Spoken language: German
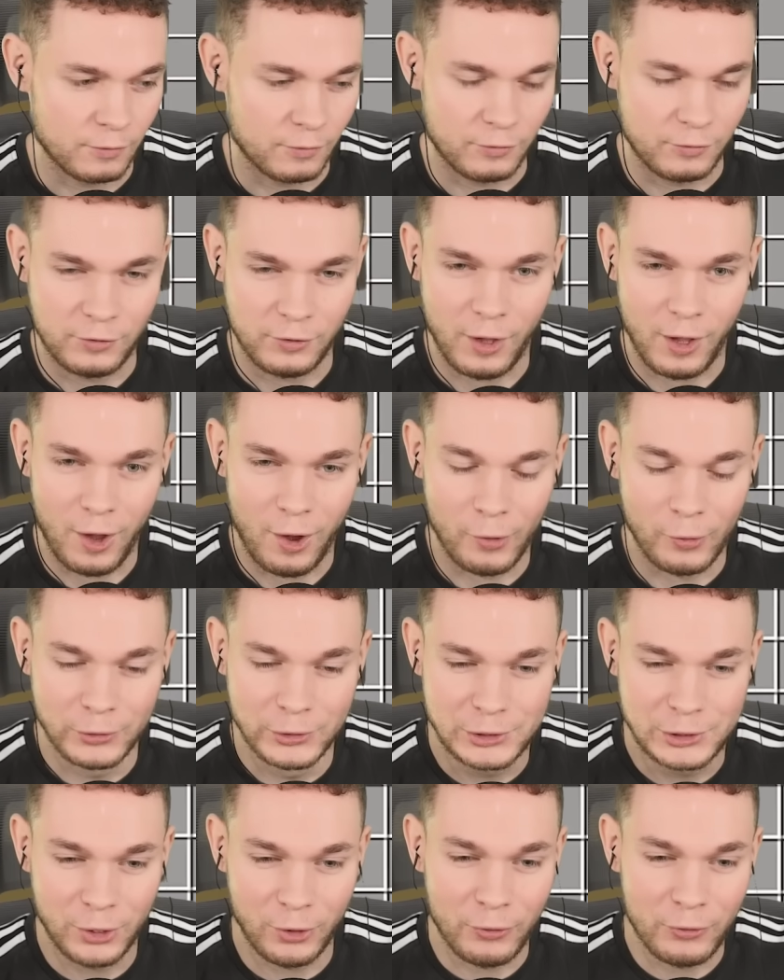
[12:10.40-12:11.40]
So,
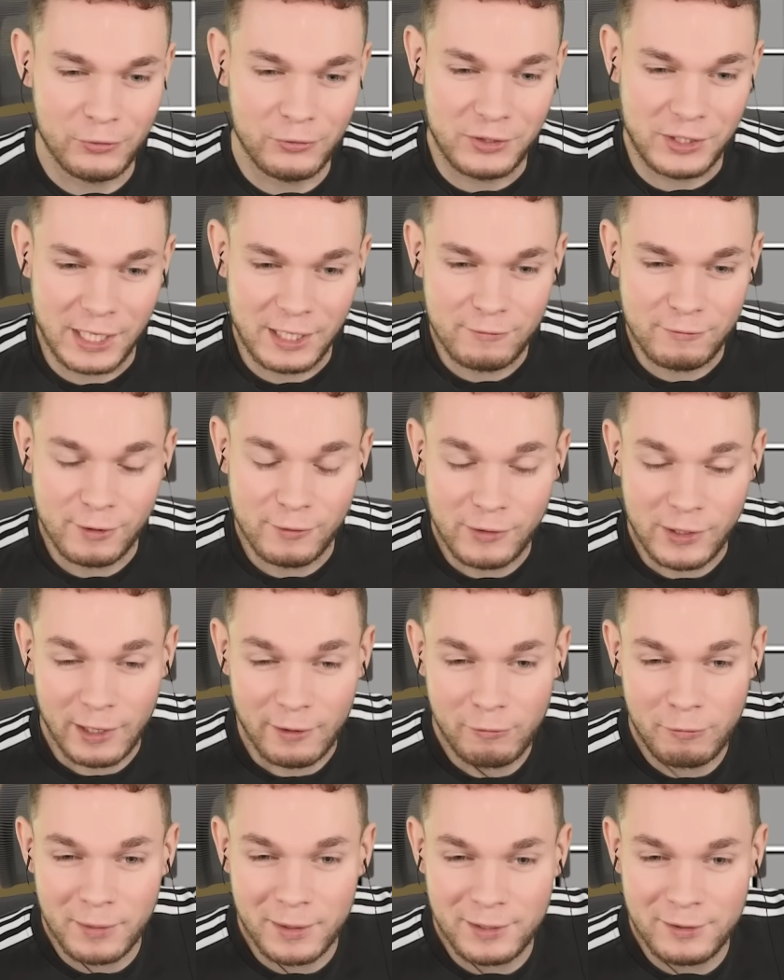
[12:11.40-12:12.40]
und schon sehen wir, wie
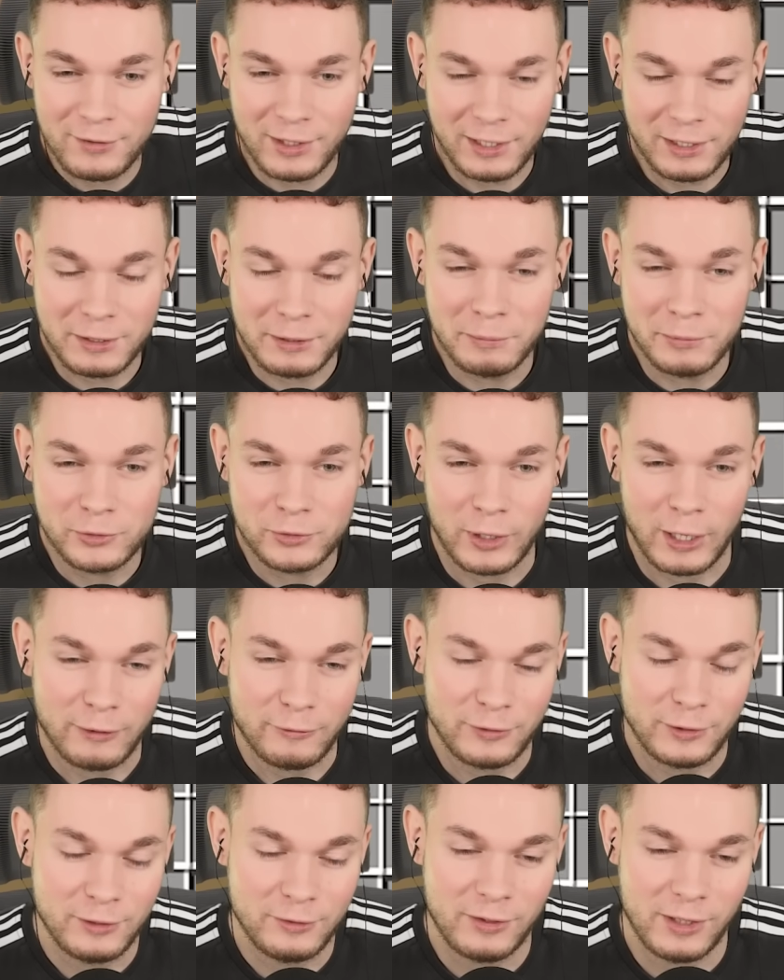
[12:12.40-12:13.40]
einfach mal die Sachen im
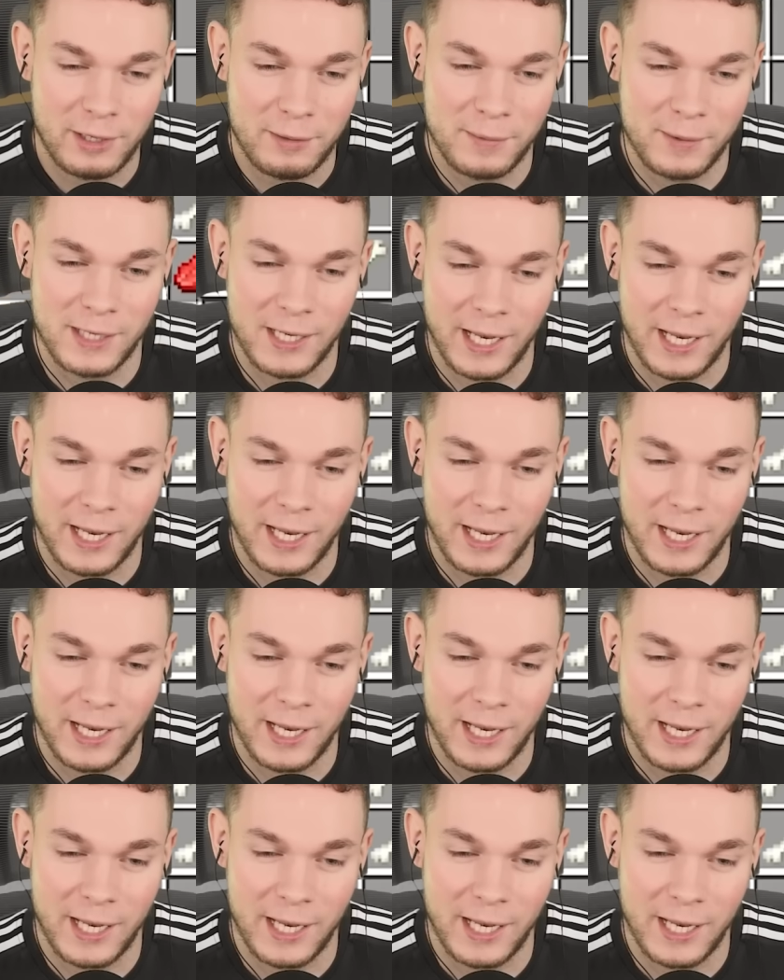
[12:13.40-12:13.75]
Crafting Table